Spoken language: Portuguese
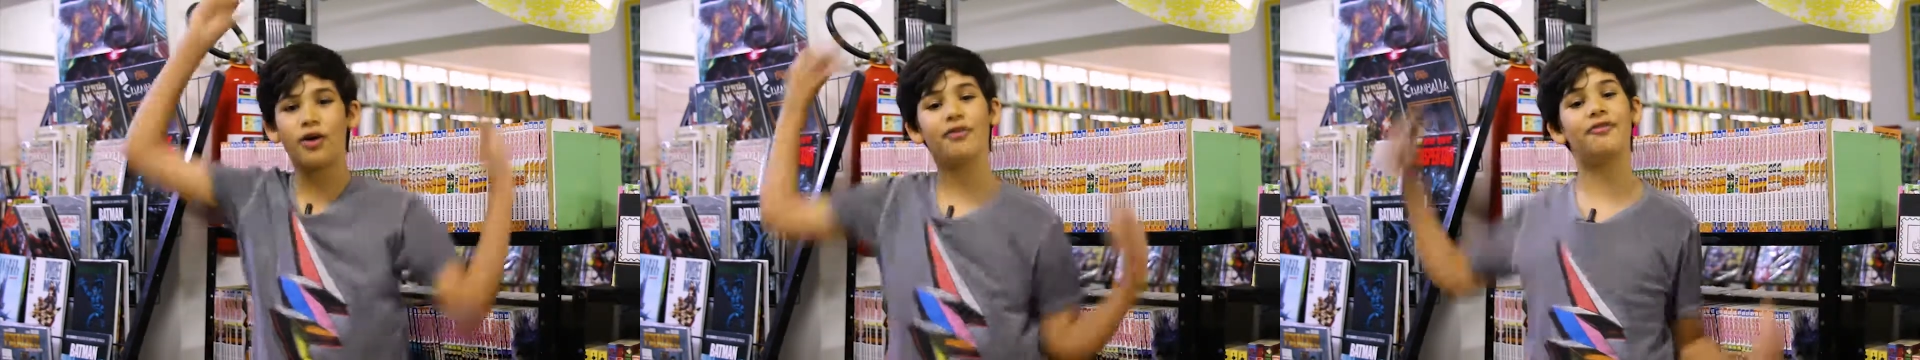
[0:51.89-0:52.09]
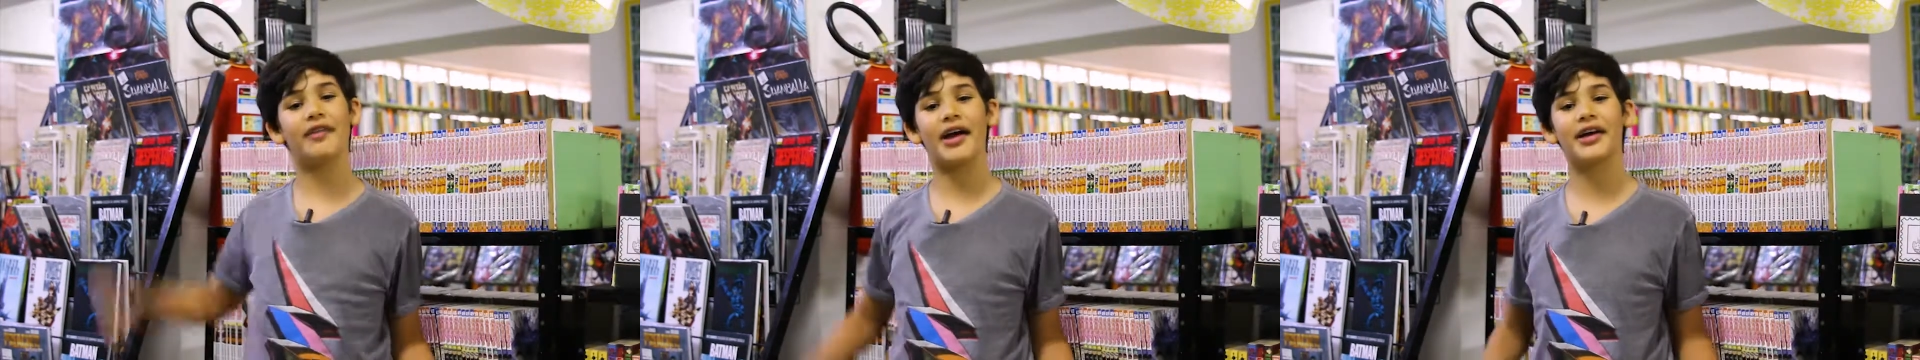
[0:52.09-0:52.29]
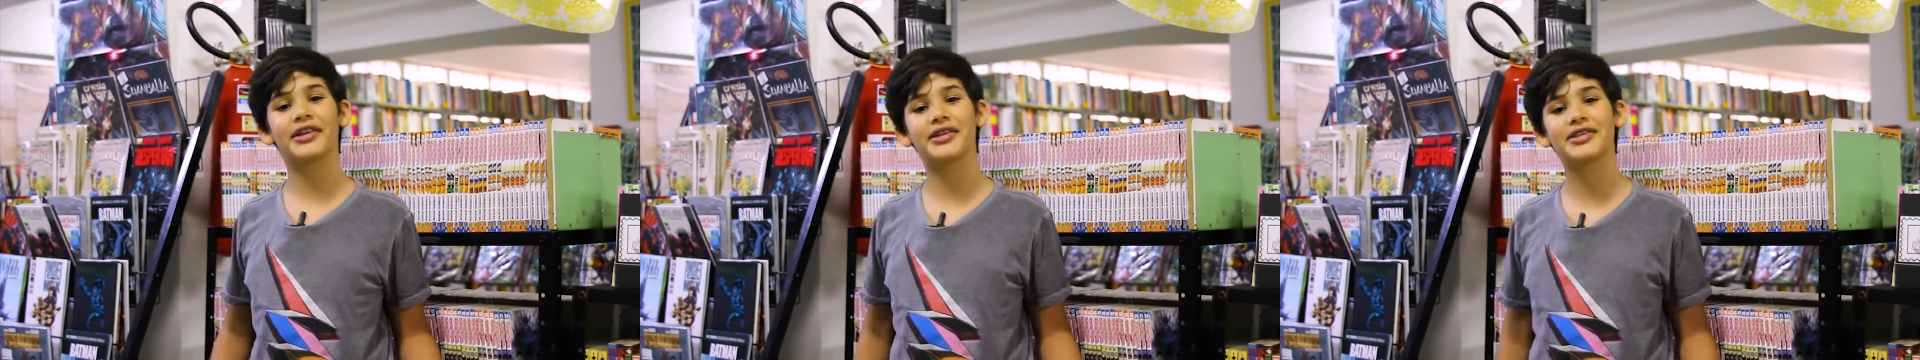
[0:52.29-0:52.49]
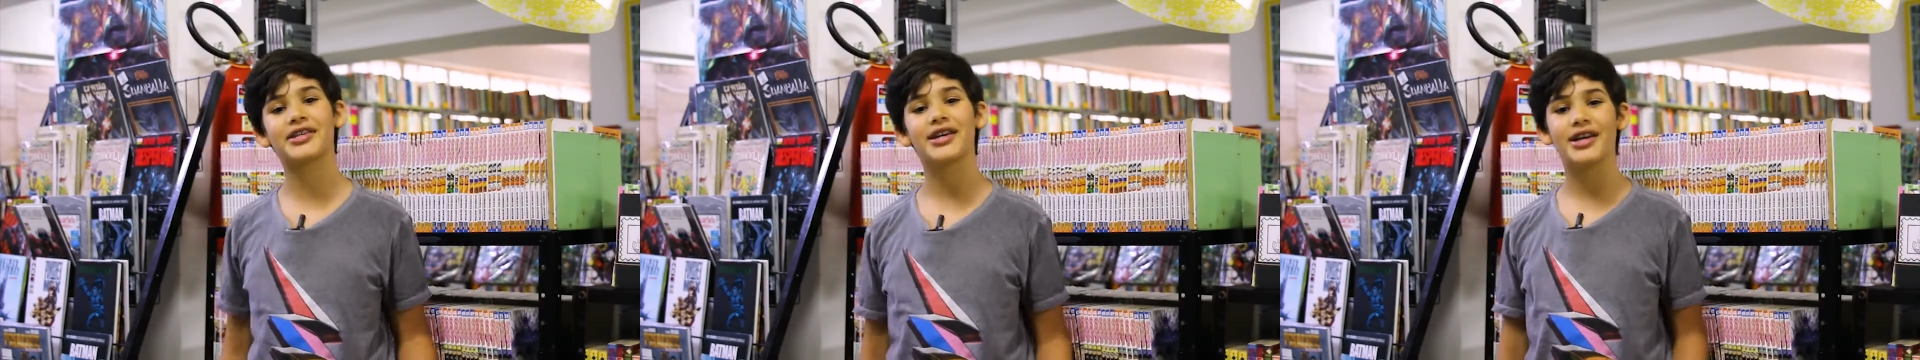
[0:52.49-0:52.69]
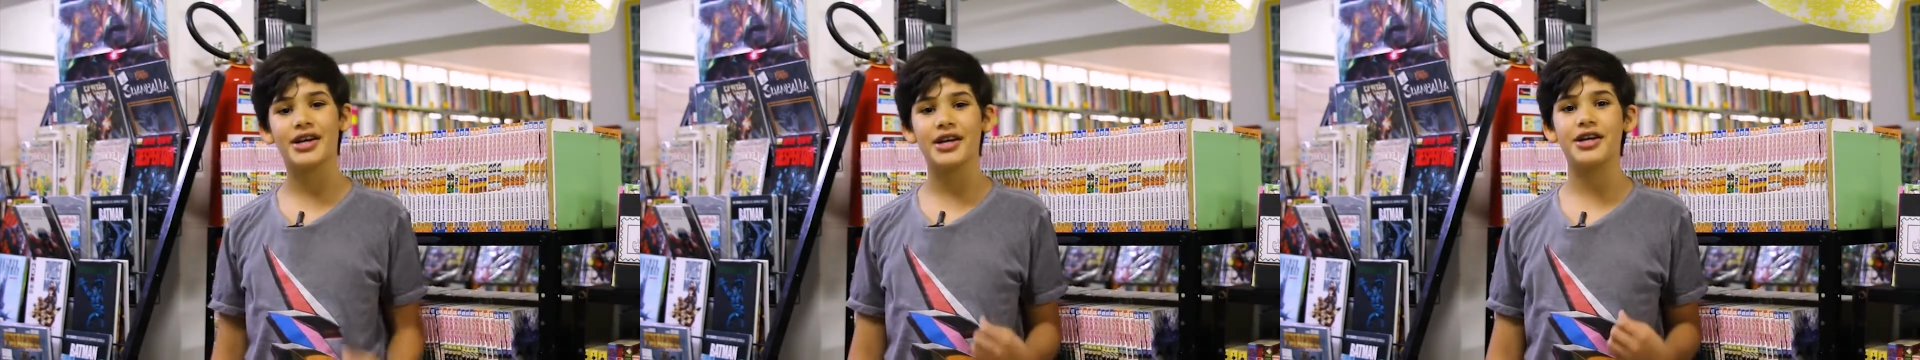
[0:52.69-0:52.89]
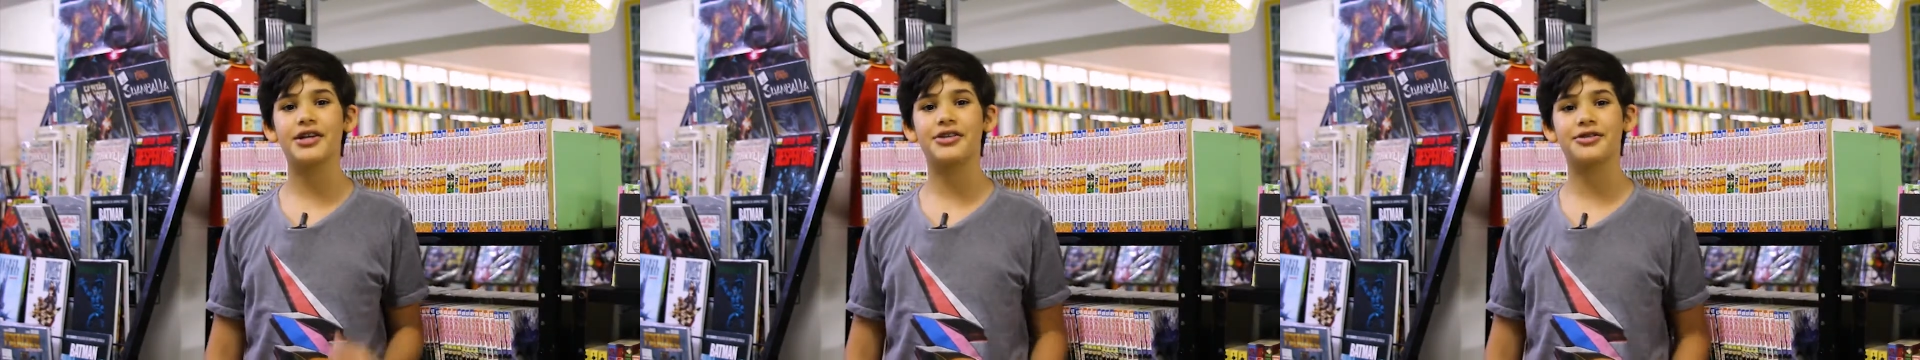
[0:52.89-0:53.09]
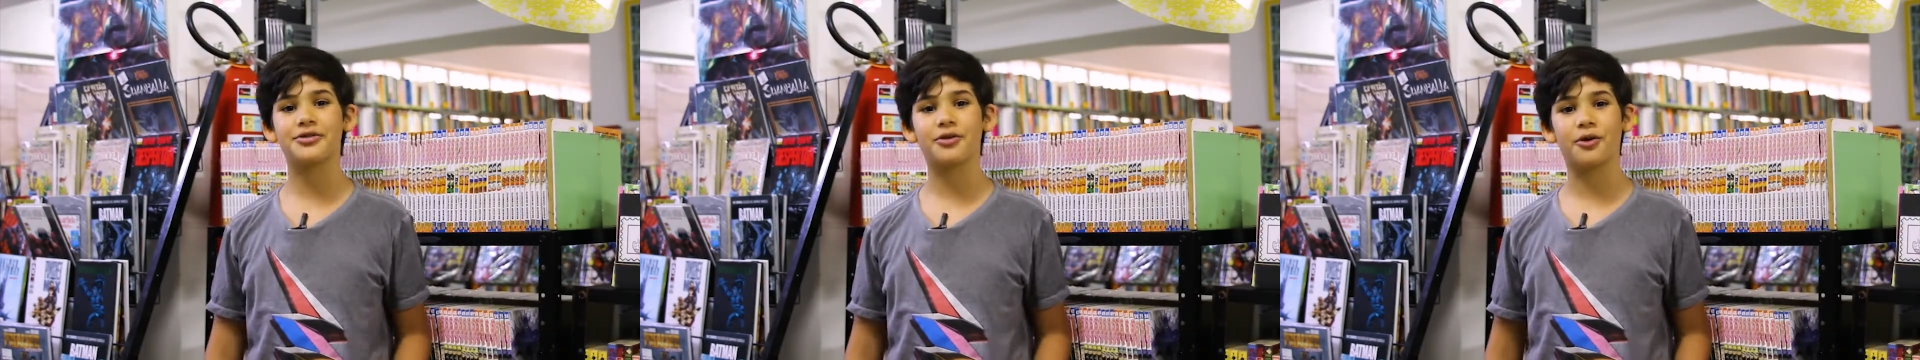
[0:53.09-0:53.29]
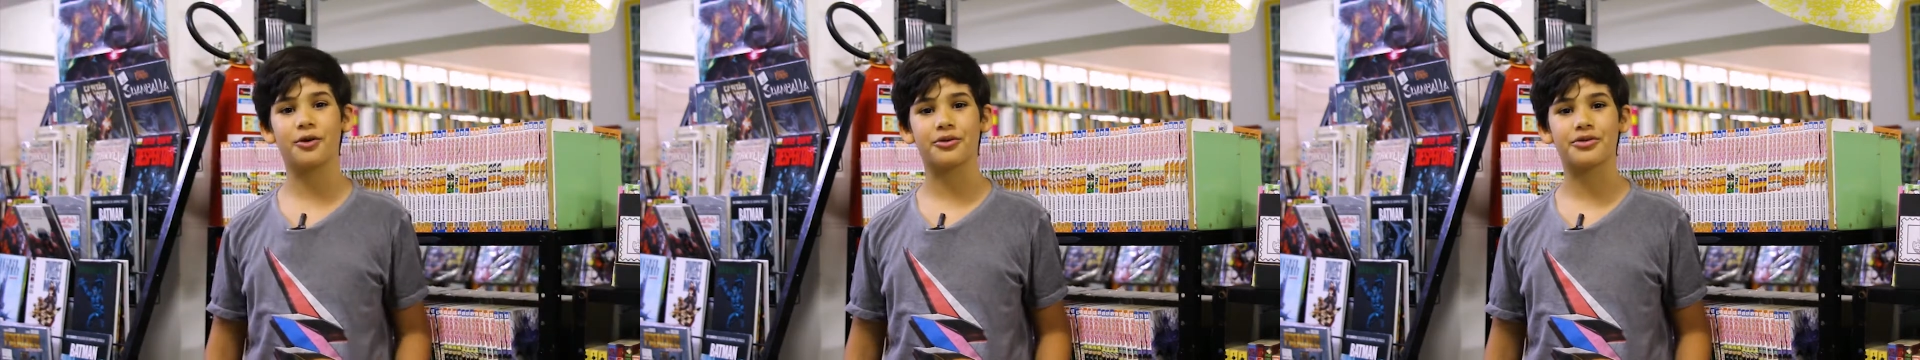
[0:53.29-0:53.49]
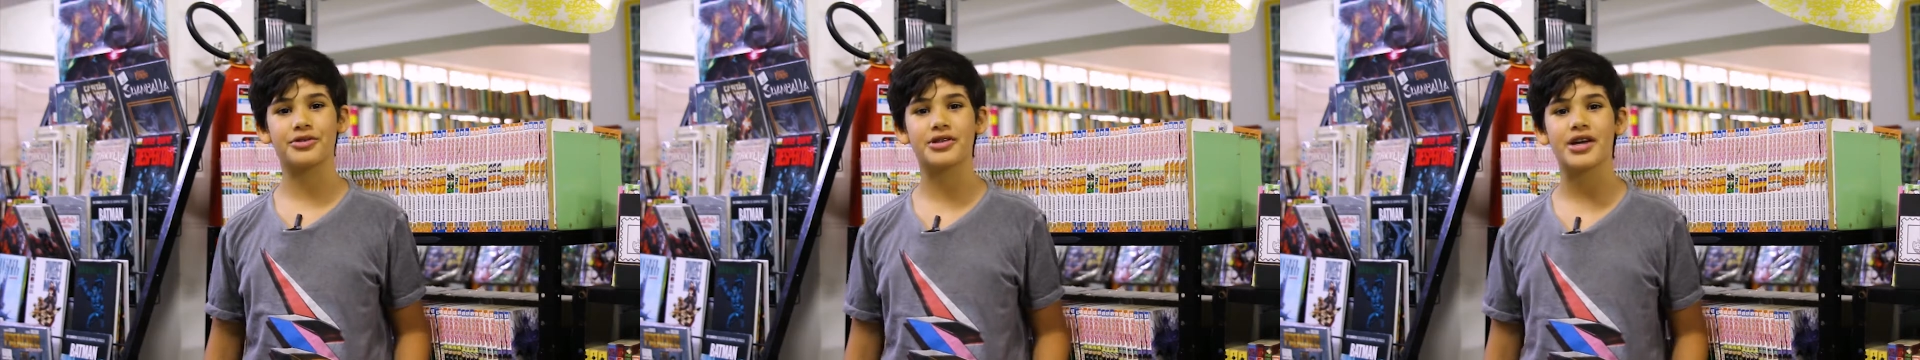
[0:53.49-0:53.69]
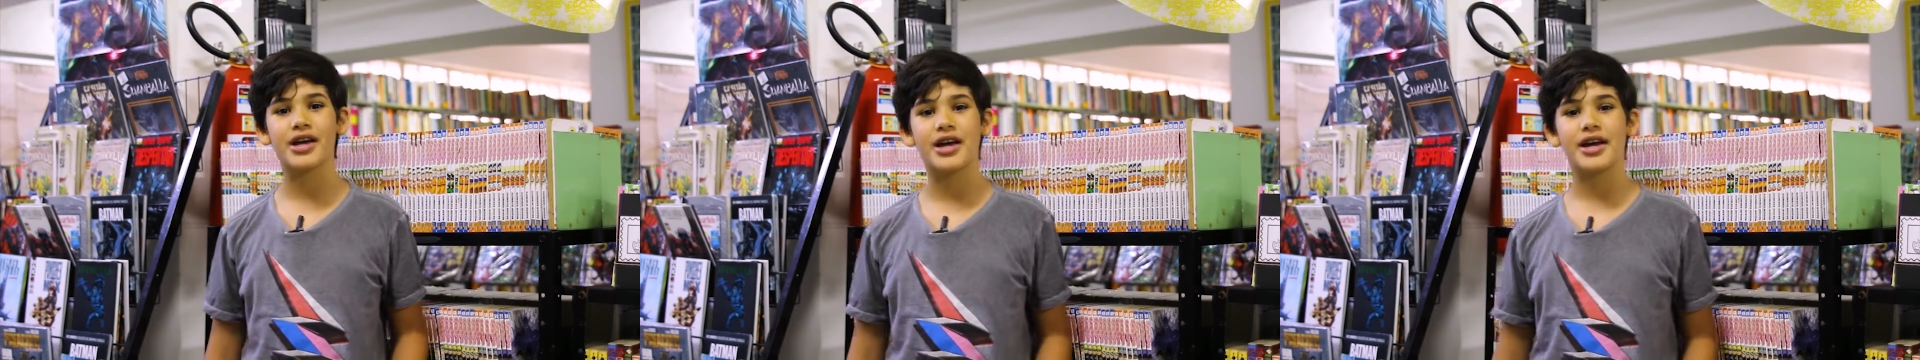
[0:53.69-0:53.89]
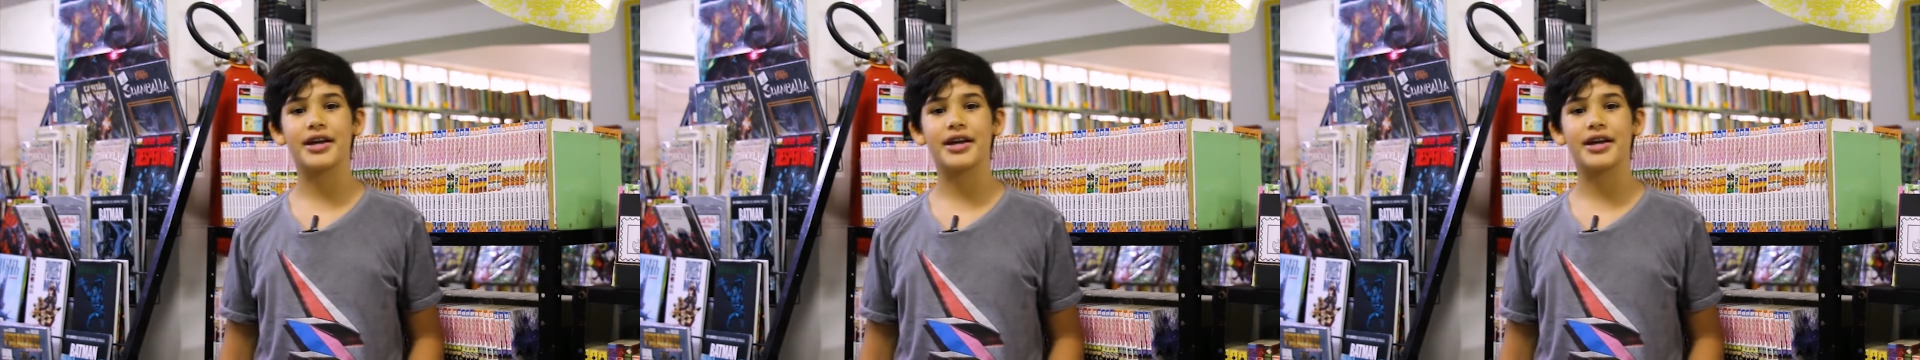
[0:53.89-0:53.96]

ofertas e descontos.